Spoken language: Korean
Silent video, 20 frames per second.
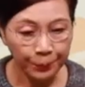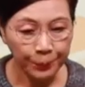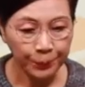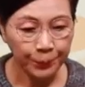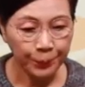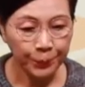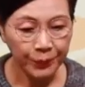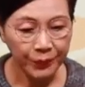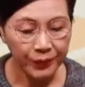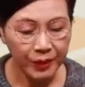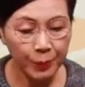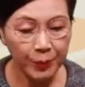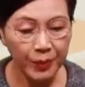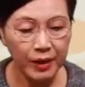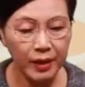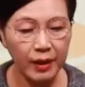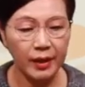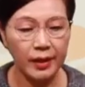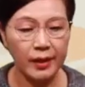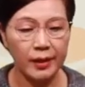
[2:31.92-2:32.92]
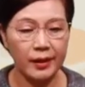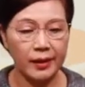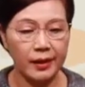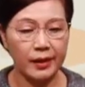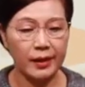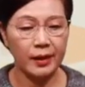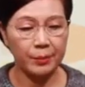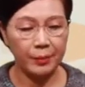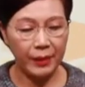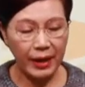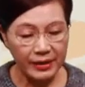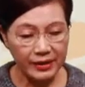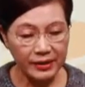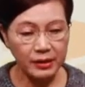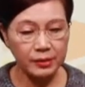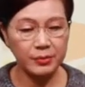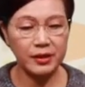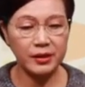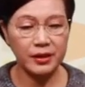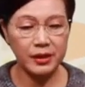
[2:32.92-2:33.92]
음, 특별히 예,
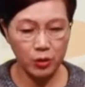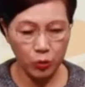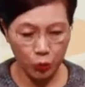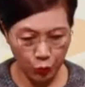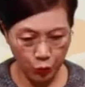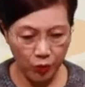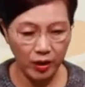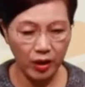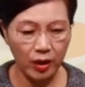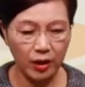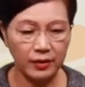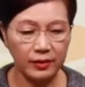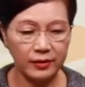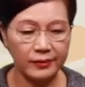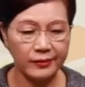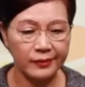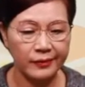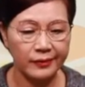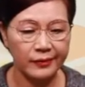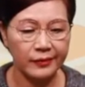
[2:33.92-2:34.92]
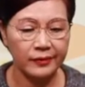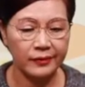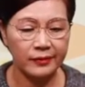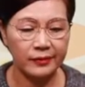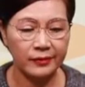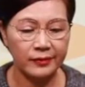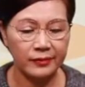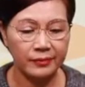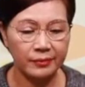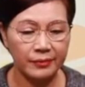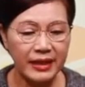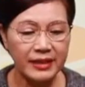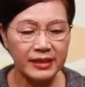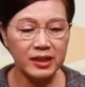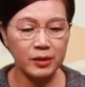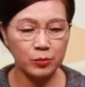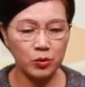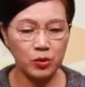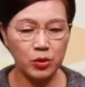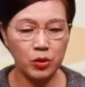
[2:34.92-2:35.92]
말씀을 듣는 훈련 음,
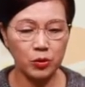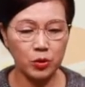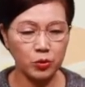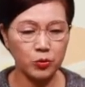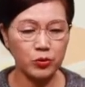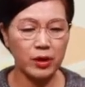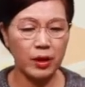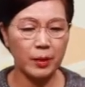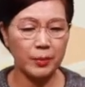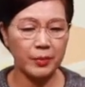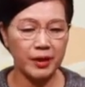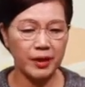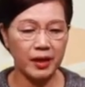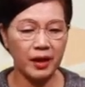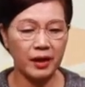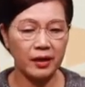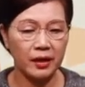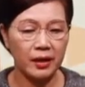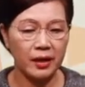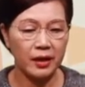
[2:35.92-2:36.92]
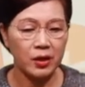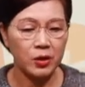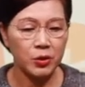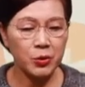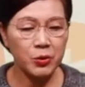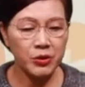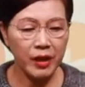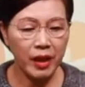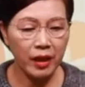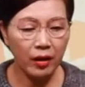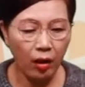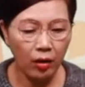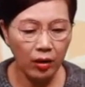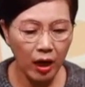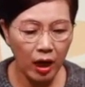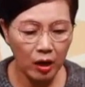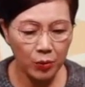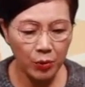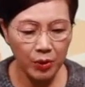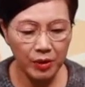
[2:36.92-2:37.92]
말씀 훈련도 중요합니다. 육신의
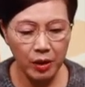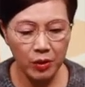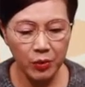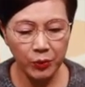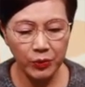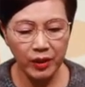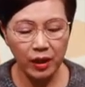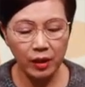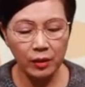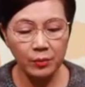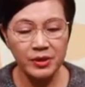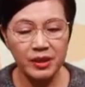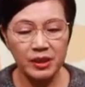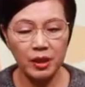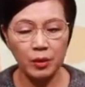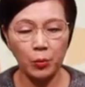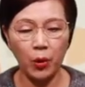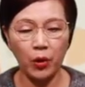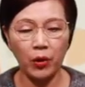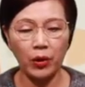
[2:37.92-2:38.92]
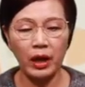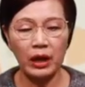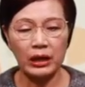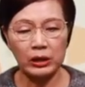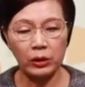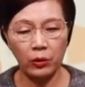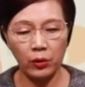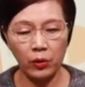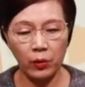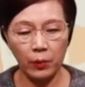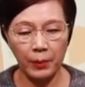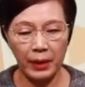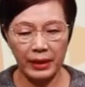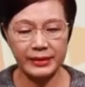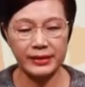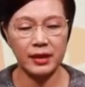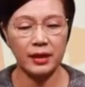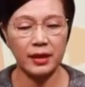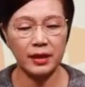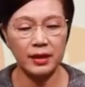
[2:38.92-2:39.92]
건강을 위해서는 우리가 음식을 먹어야 하는 것
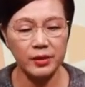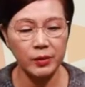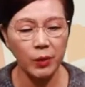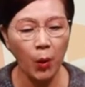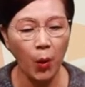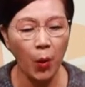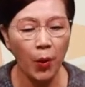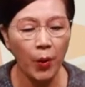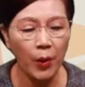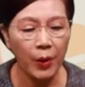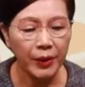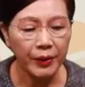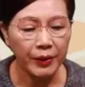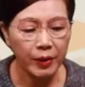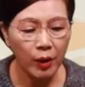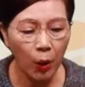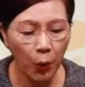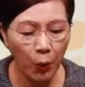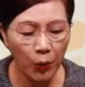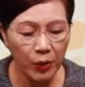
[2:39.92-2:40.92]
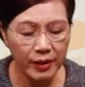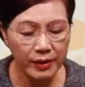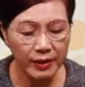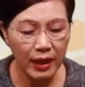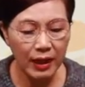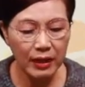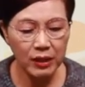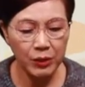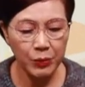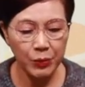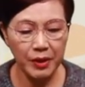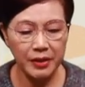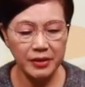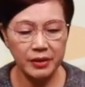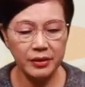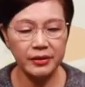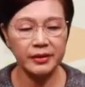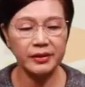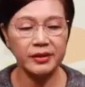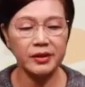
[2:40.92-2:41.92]
마찬가지로 영혼이 살기
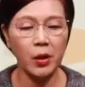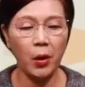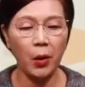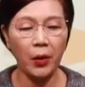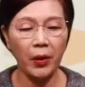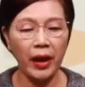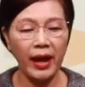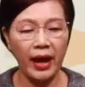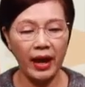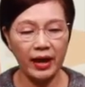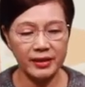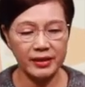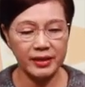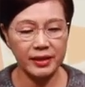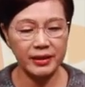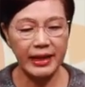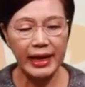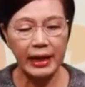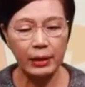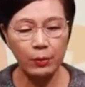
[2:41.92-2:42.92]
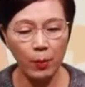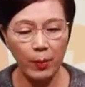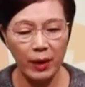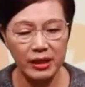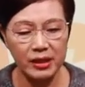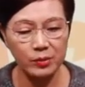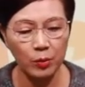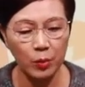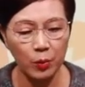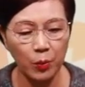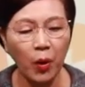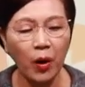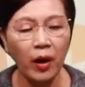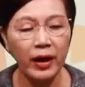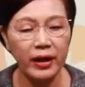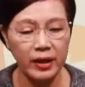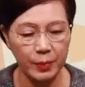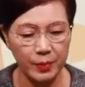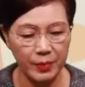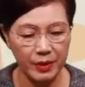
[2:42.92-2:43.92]
위해서는 영의 양식인 하나님의 말씀을
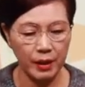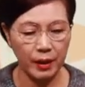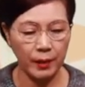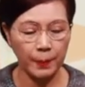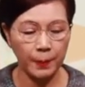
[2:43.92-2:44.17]
먹어야 됩니다.